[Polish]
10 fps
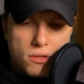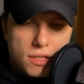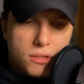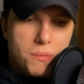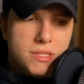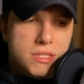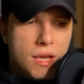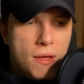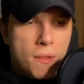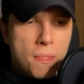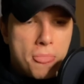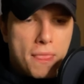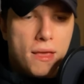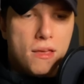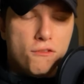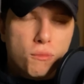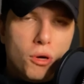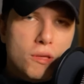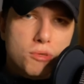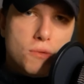Natomiast w
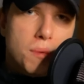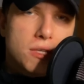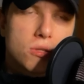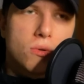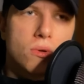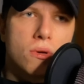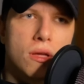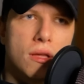moim przypadku